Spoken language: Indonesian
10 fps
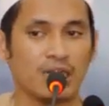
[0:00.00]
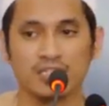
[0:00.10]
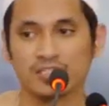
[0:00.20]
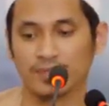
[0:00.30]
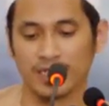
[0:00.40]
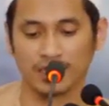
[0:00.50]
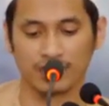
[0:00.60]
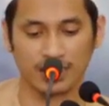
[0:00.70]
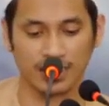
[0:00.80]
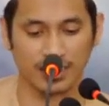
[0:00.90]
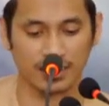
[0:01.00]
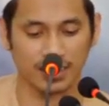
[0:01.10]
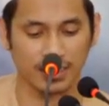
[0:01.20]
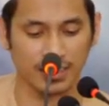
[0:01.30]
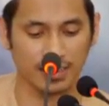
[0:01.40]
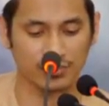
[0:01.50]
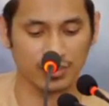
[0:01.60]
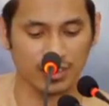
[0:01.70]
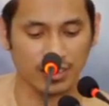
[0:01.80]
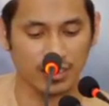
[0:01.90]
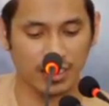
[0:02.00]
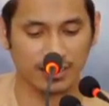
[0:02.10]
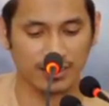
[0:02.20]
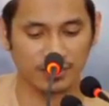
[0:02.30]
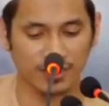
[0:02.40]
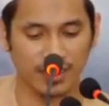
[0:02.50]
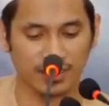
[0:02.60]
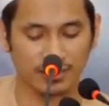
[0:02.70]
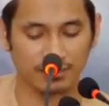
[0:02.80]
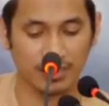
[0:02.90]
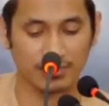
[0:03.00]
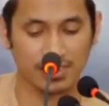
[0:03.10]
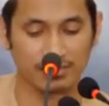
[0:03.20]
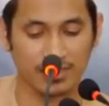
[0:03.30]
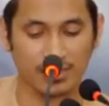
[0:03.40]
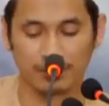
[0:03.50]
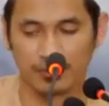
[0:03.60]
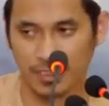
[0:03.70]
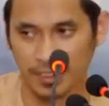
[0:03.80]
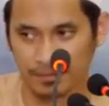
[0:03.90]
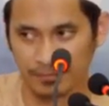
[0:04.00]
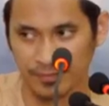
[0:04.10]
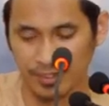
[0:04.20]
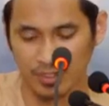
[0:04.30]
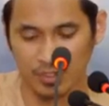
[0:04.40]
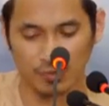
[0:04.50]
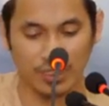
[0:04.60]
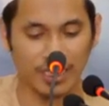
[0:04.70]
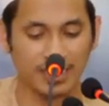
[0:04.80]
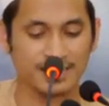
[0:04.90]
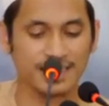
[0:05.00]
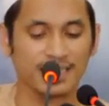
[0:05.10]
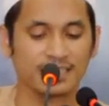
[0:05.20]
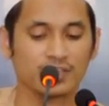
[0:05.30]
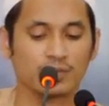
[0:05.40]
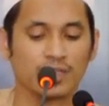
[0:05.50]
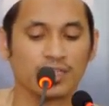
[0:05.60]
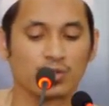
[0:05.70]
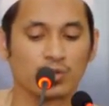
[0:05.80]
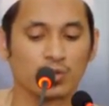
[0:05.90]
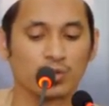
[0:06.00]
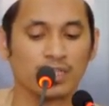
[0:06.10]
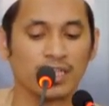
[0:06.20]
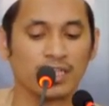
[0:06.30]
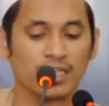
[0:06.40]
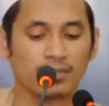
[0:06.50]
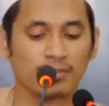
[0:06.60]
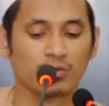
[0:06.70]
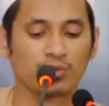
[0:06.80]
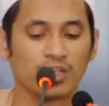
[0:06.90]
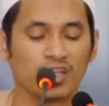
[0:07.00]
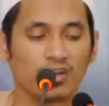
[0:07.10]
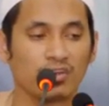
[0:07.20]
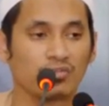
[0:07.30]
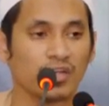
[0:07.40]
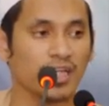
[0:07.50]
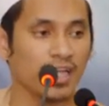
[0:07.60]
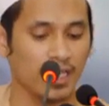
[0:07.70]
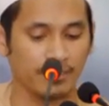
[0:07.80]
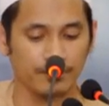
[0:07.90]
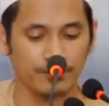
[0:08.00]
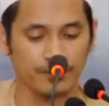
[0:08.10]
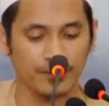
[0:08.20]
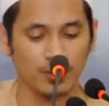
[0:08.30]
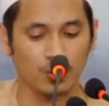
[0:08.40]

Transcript: Allah Subhanahu wa taala katakan dalam surat At-Taubah ayat 65 sampai 66. Wala in sa'altahum la yaqulunna inna ma kunna nakhudhu wa nal'ab.